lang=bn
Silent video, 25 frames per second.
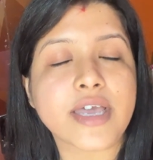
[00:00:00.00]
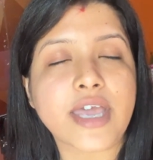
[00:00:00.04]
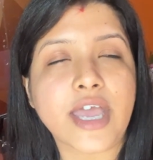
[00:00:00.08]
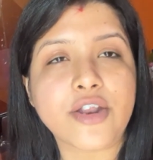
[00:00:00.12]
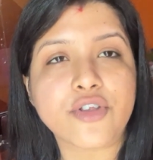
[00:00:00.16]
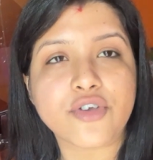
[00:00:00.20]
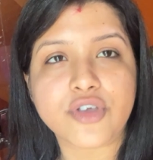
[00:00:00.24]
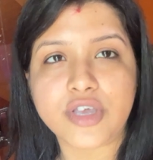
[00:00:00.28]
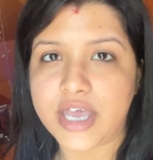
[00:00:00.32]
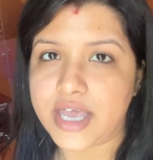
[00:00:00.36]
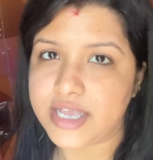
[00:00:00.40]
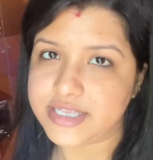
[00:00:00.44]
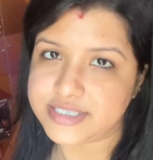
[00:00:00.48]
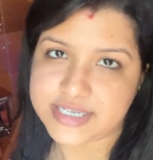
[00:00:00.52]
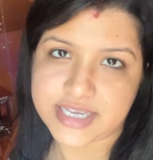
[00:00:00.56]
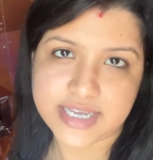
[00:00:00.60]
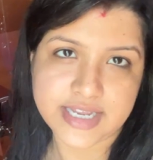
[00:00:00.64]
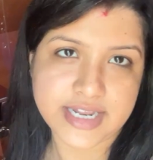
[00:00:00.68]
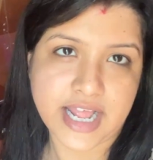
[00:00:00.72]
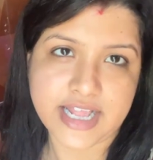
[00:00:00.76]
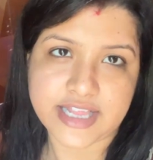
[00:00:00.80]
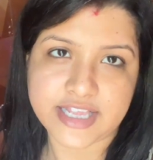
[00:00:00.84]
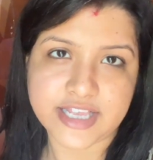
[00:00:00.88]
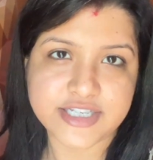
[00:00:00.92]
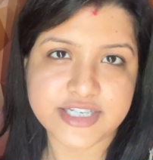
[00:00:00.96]
কেন কি আজকে
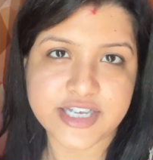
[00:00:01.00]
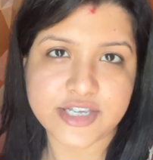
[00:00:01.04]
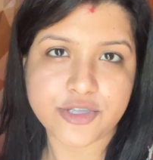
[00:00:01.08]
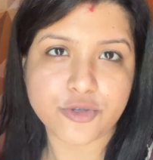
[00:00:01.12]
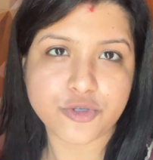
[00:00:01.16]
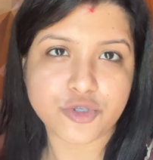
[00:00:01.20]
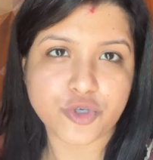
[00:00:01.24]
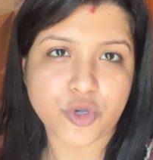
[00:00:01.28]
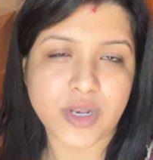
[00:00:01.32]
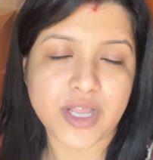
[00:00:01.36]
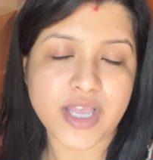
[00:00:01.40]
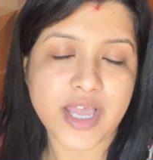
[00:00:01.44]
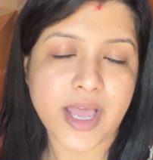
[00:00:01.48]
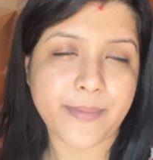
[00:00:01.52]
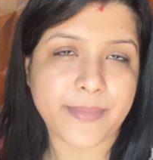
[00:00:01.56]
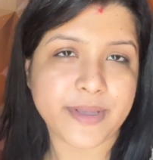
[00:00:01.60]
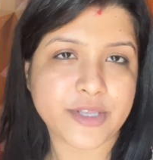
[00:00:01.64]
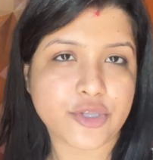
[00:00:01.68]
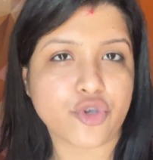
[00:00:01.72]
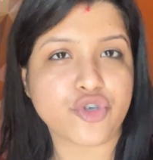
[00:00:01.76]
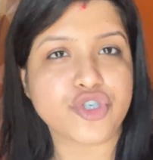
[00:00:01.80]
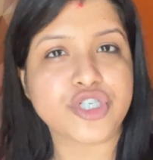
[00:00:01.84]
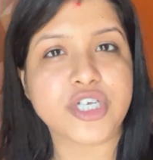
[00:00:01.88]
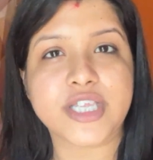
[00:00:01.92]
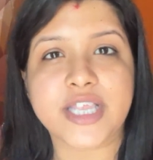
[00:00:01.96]
রাতে যেহেতু চলে যাবে
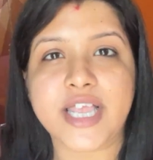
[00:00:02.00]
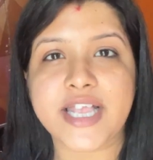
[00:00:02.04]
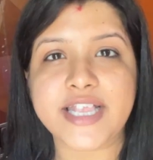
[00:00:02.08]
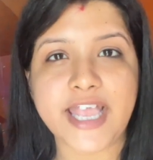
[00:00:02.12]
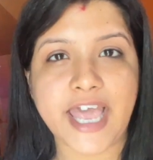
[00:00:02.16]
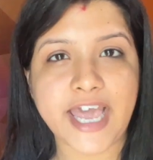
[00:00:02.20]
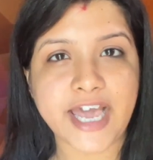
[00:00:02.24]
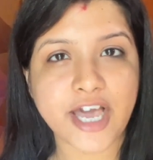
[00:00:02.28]
তোর সাথে